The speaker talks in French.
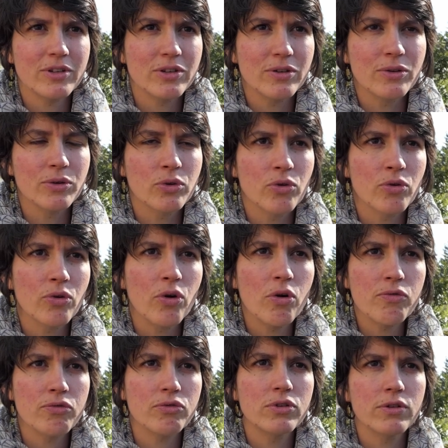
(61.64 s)
euh, que
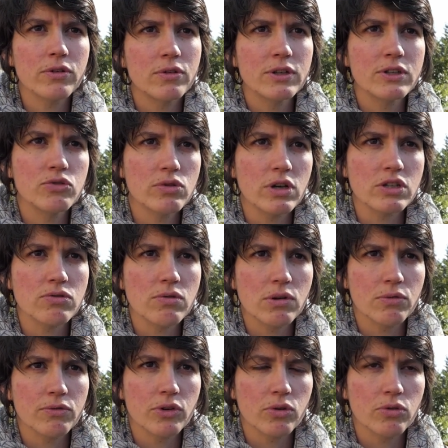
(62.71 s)
offre l'éducation à
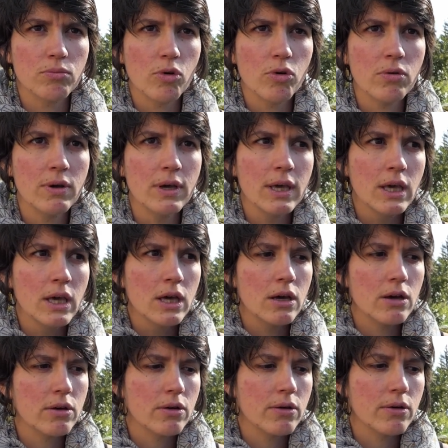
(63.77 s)
l'environnement.
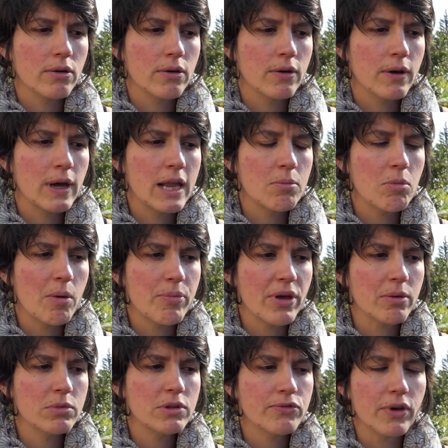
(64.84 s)
Euh, elle m'a
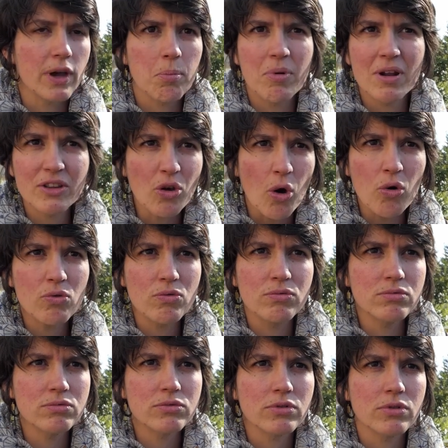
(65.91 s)
permis de faire plein de
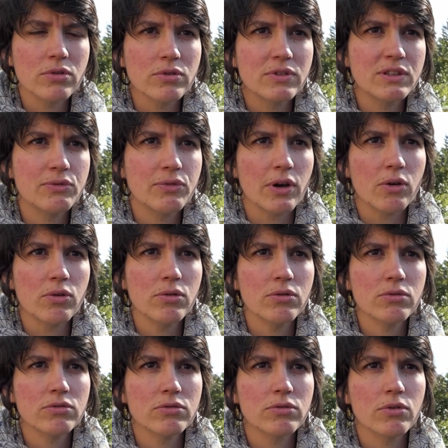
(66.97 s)
rencontres euh,
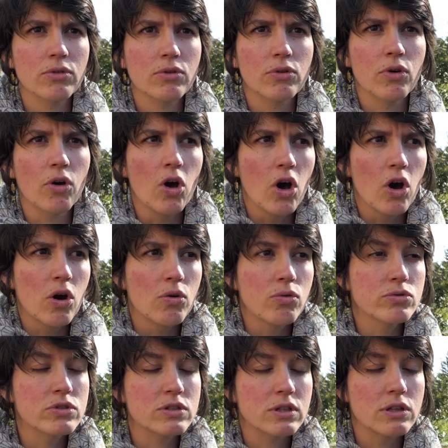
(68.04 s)
différentes
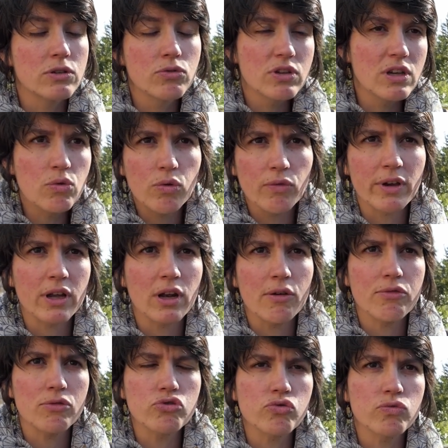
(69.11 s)
et de découvrir la
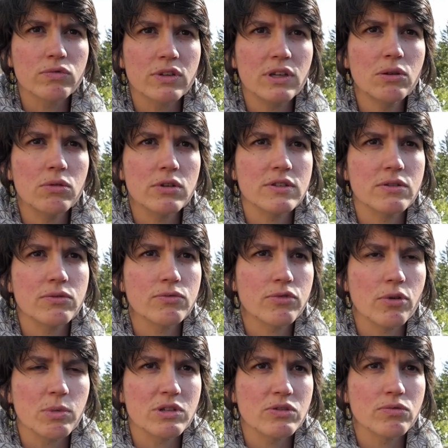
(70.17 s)
Franche-Comté. C'est une
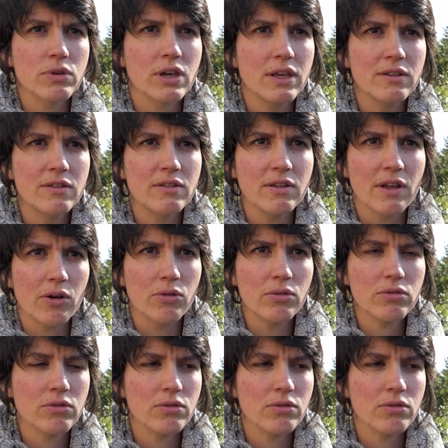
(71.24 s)
formation qui est itinérante.